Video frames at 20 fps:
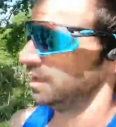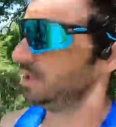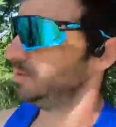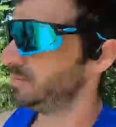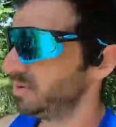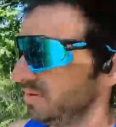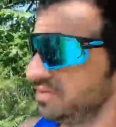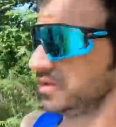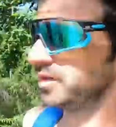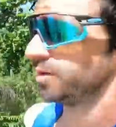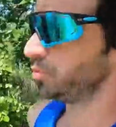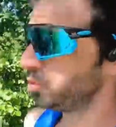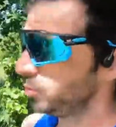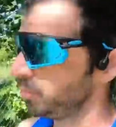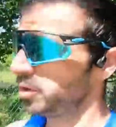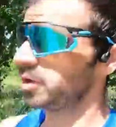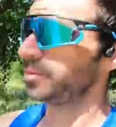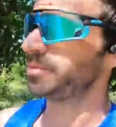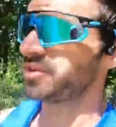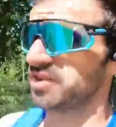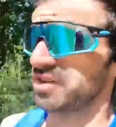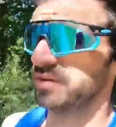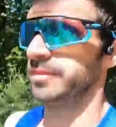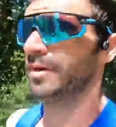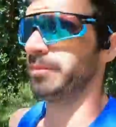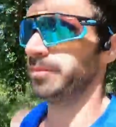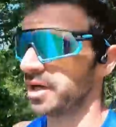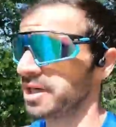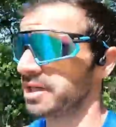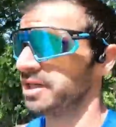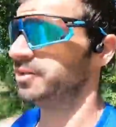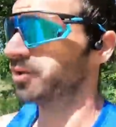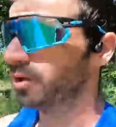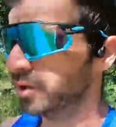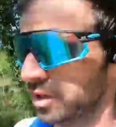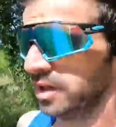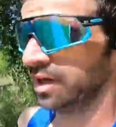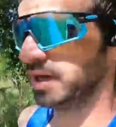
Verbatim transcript: Et il m'a fait un peu peur parce qu'il m'a parlé de,